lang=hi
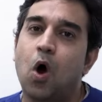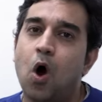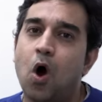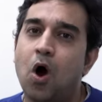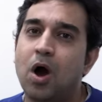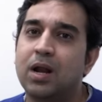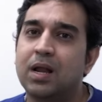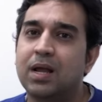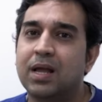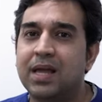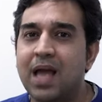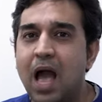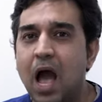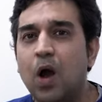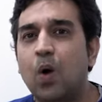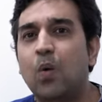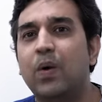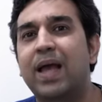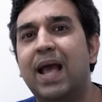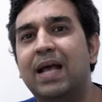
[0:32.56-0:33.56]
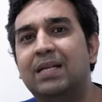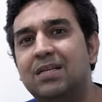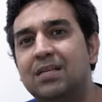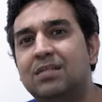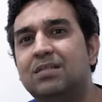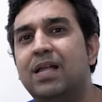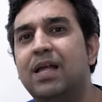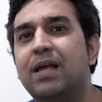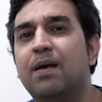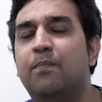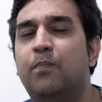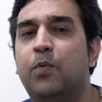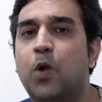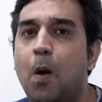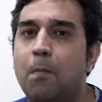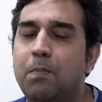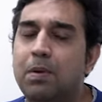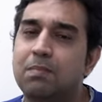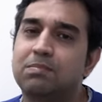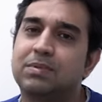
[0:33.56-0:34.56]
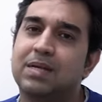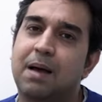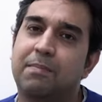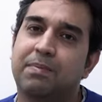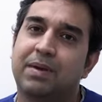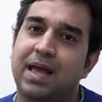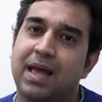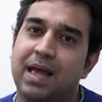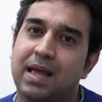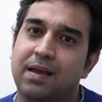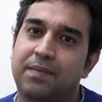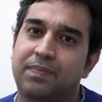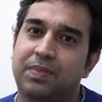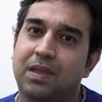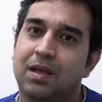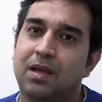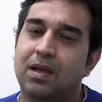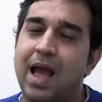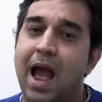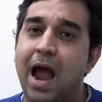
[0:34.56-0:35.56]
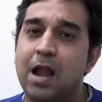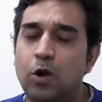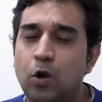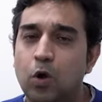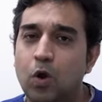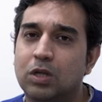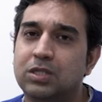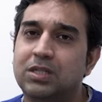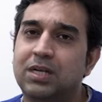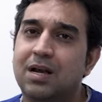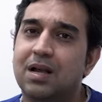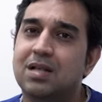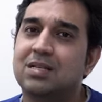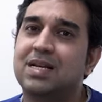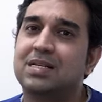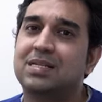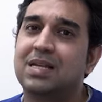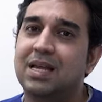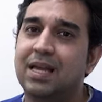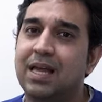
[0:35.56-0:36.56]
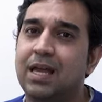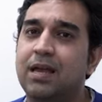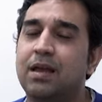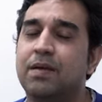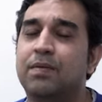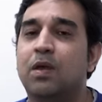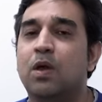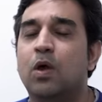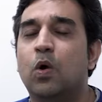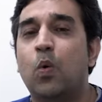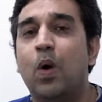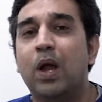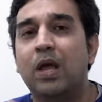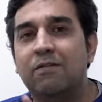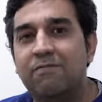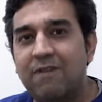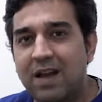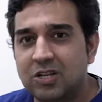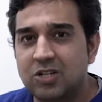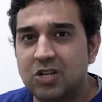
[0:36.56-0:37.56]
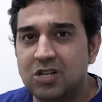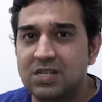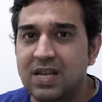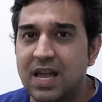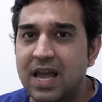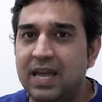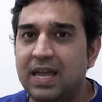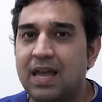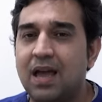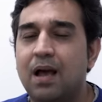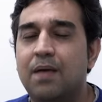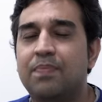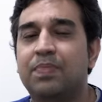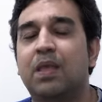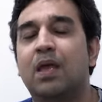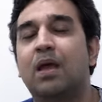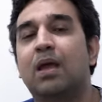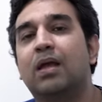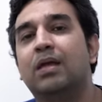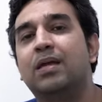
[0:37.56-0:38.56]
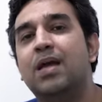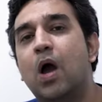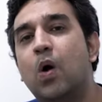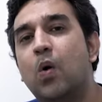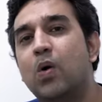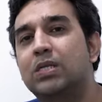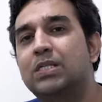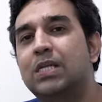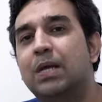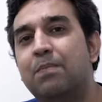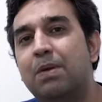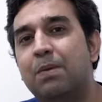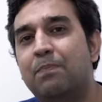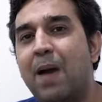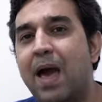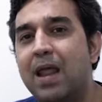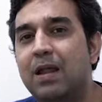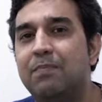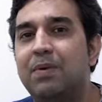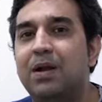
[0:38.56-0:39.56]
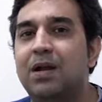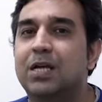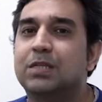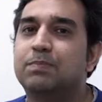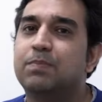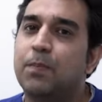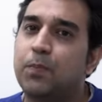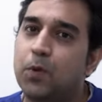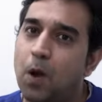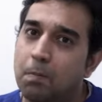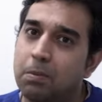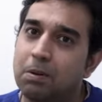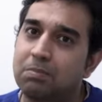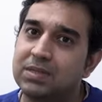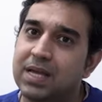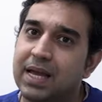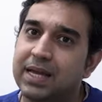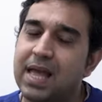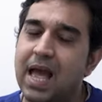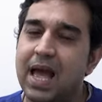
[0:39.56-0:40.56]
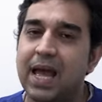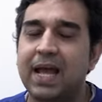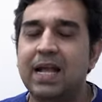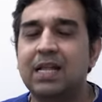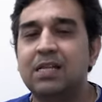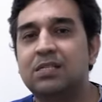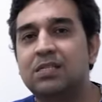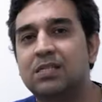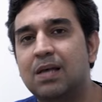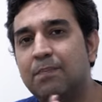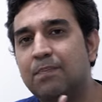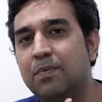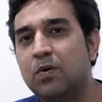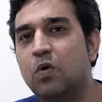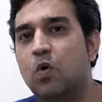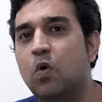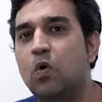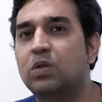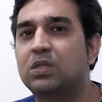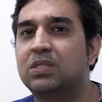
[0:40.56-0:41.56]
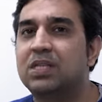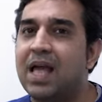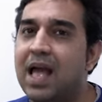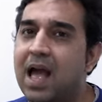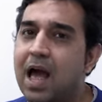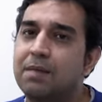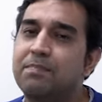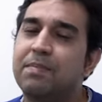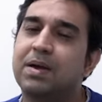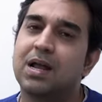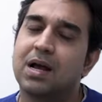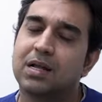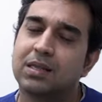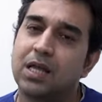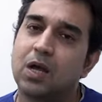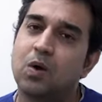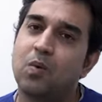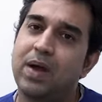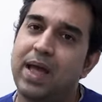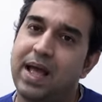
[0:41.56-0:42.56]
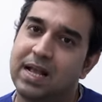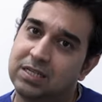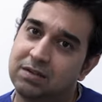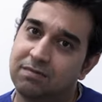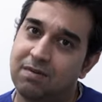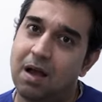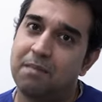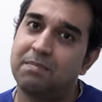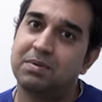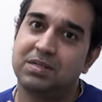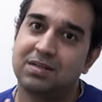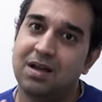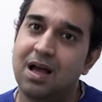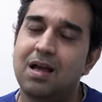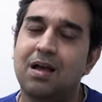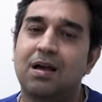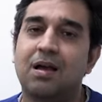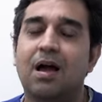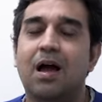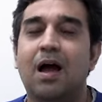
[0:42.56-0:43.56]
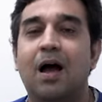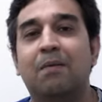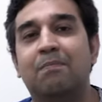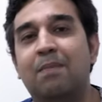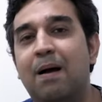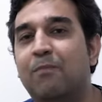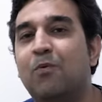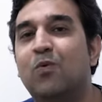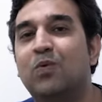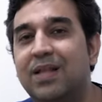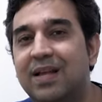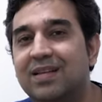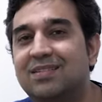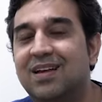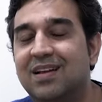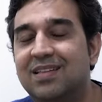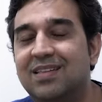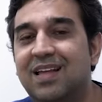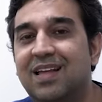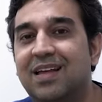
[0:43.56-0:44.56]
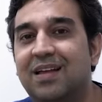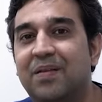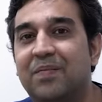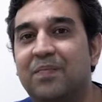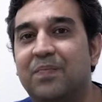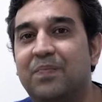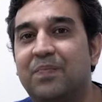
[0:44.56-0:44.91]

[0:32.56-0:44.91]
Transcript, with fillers: और क्या कोई एग्जिस्टिंग प्रॉब्लम्स आपके हैं एंड्रोलॉजिकल जैसे कि कोई इन्फेक्शन हैं क्या या कोई सीमन पैरामीटर्स में प्रॉब्लम्स हैं क्या इन सब को ध्यान में रखते हुए एक जवाब इसका हम आपको दे सकते हैं